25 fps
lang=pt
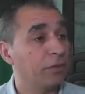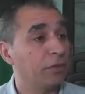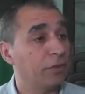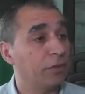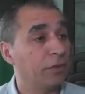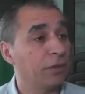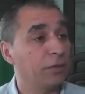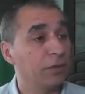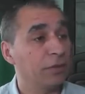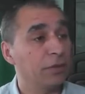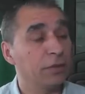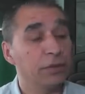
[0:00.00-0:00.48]

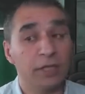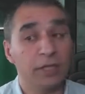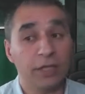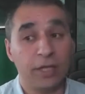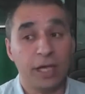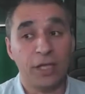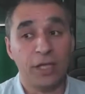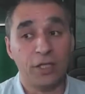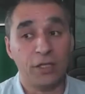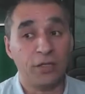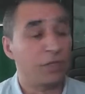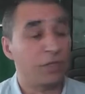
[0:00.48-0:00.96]
Eh,
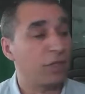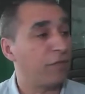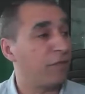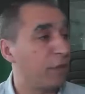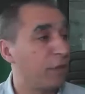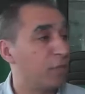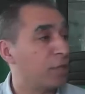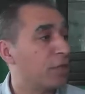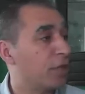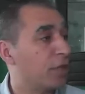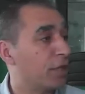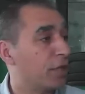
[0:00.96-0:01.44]
aliás,
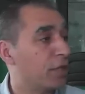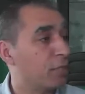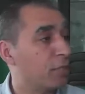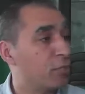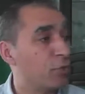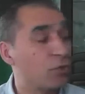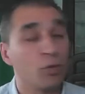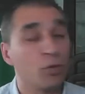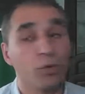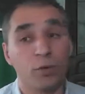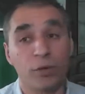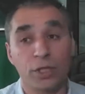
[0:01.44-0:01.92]
tivemos aqui
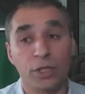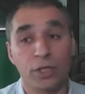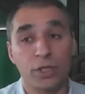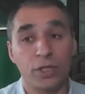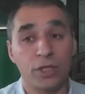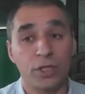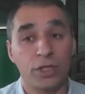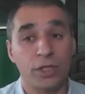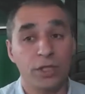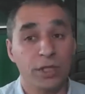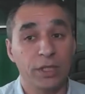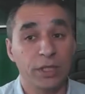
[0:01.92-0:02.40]

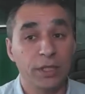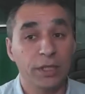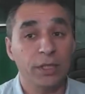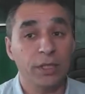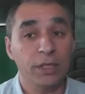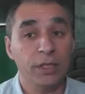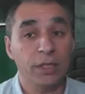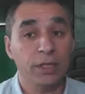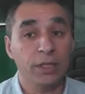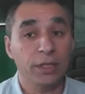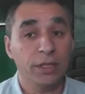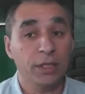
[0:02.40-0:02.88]
pessoas
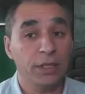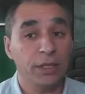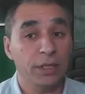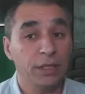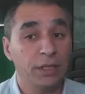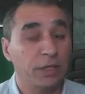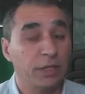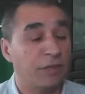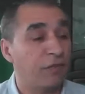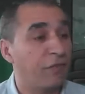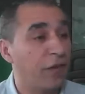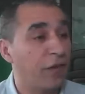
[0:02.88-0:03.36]

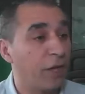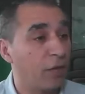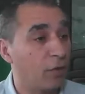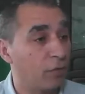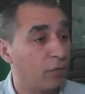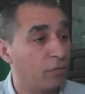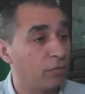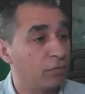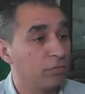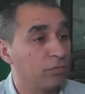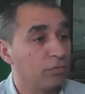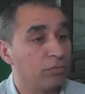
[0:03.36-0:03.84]
uh, que
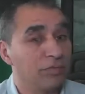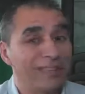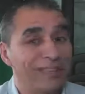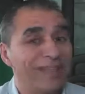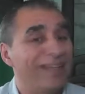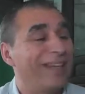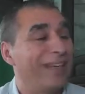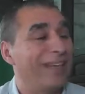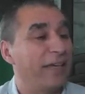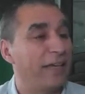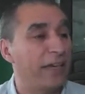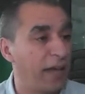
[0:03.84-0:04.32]
vieram de
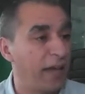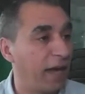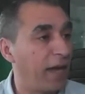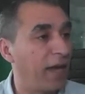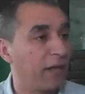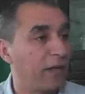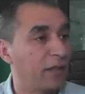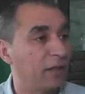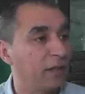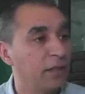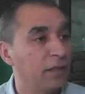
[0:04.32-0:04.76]
Alenquer